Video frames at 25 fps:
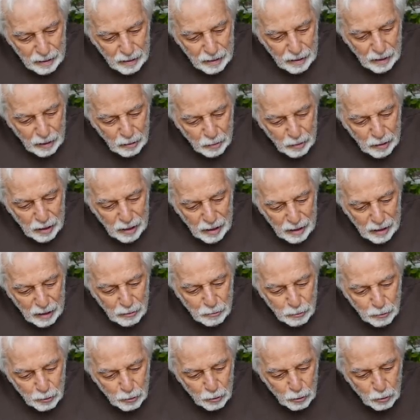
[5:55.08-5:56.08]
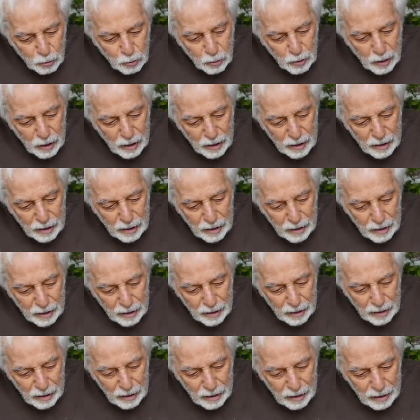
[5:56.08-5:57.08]
la rueda de la fortuna,
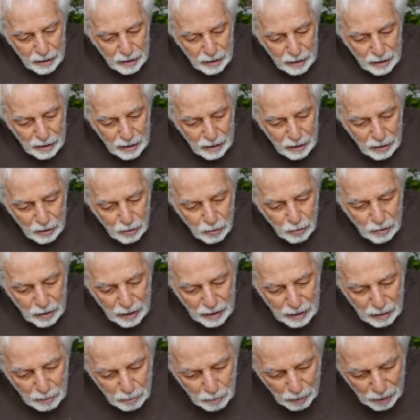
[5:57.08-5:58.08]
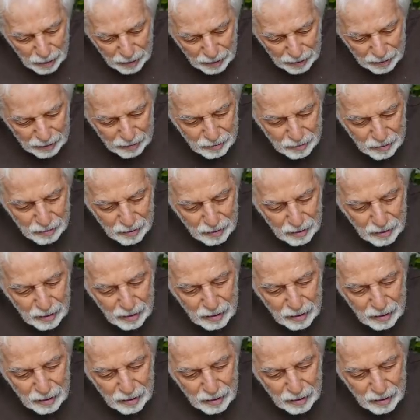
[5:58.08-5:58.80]
con animales,